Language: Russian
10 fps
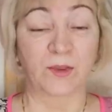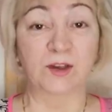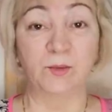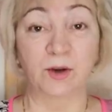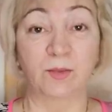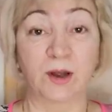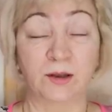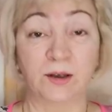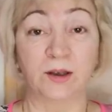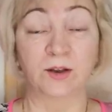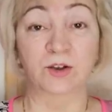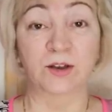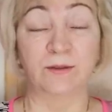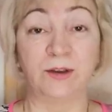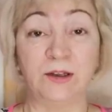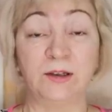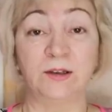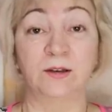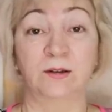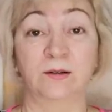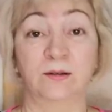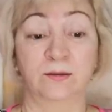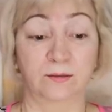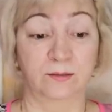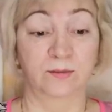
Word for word: Сбербанк, я должна видеть, э,